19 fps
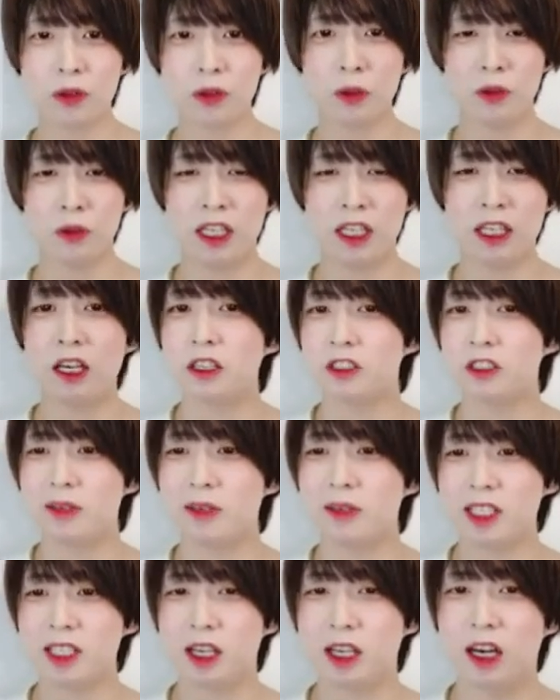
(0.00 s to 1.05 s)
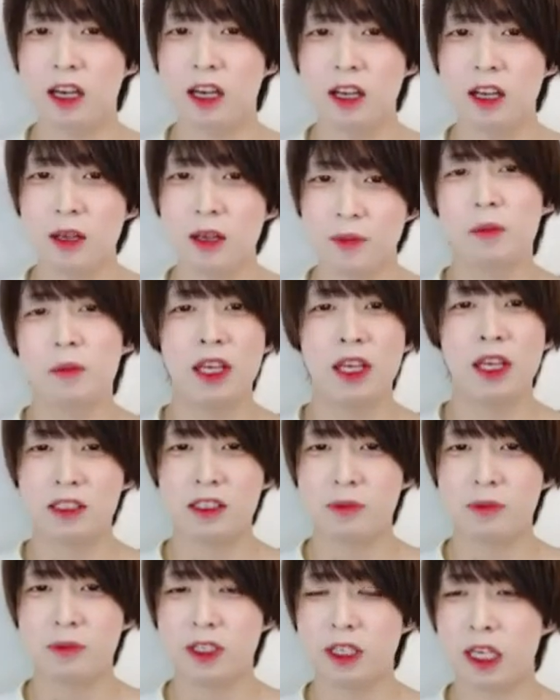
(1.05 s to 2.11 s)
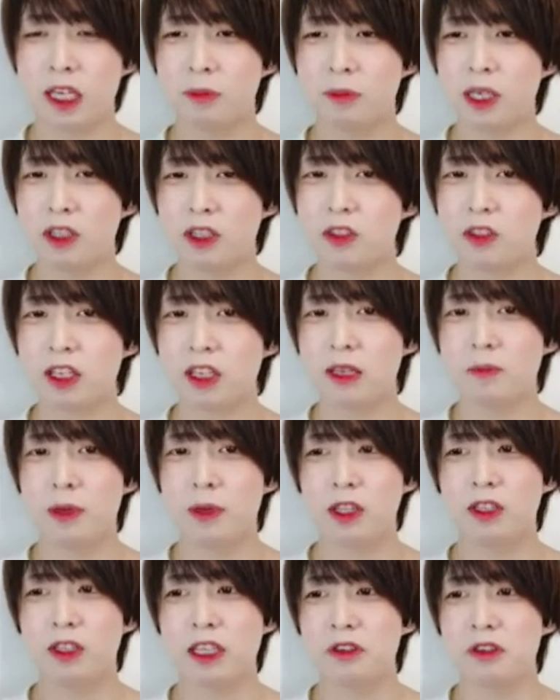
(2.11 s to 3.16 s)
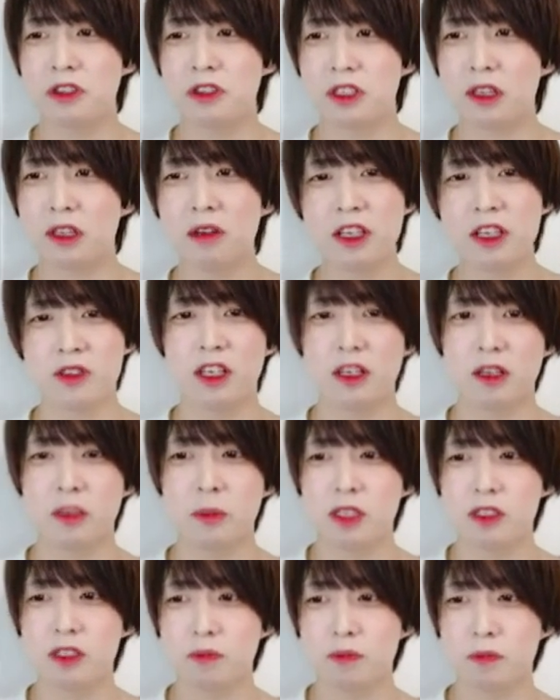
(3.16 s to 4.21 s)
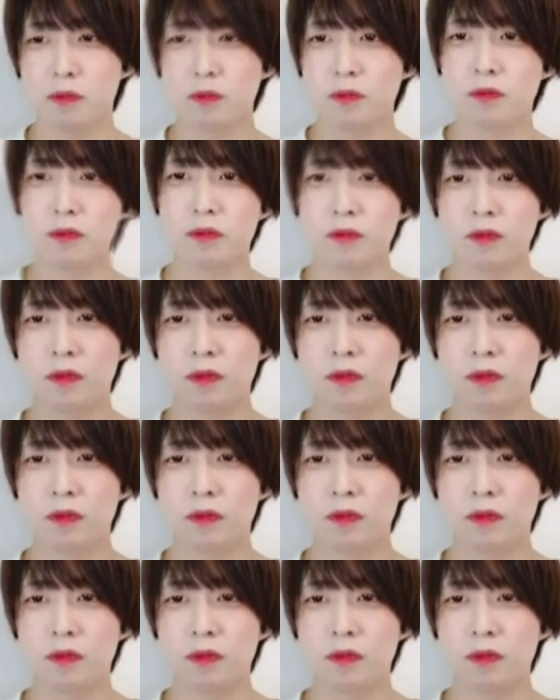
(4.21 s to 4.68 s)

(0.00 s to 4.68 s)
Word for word: はい、ということで長くなりましたが、PSVR 版のゲームパッド対応については以上になります。